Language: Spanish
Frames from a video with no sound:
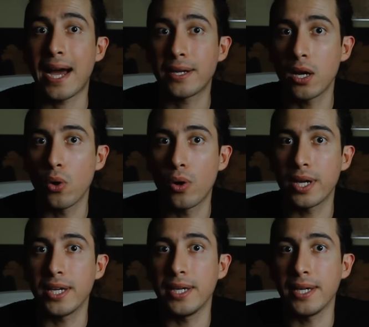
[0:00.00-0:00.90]

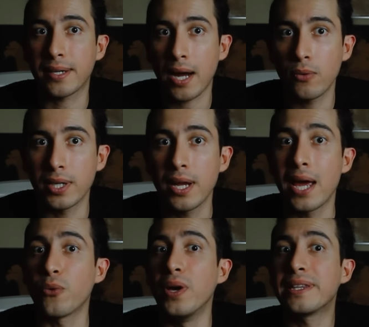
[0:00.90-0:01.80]
Hannelore y Karin,
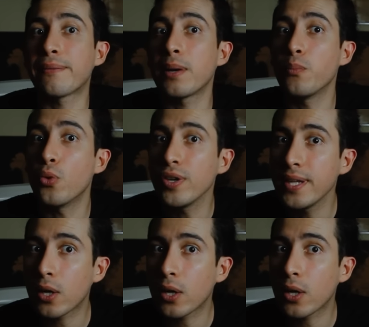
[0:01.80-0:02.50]
no estaban muy